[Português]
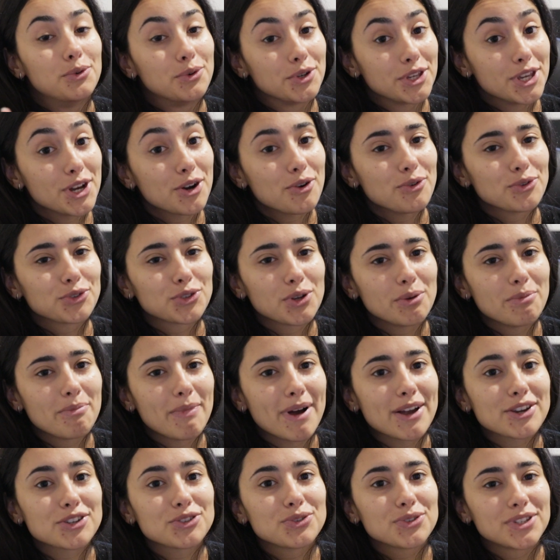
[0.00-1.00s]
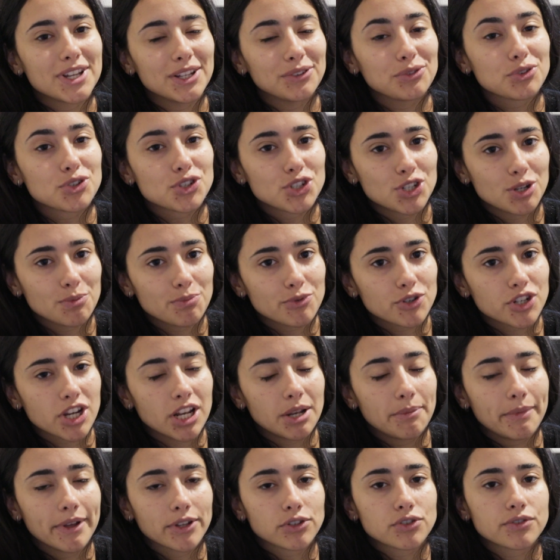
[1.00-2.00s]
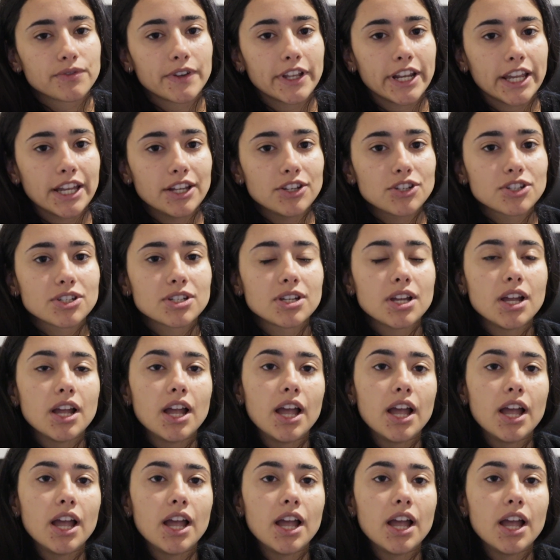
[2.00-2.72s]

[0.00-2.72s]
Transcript: o que consome mais de 200 tipos de alimentos diferentes.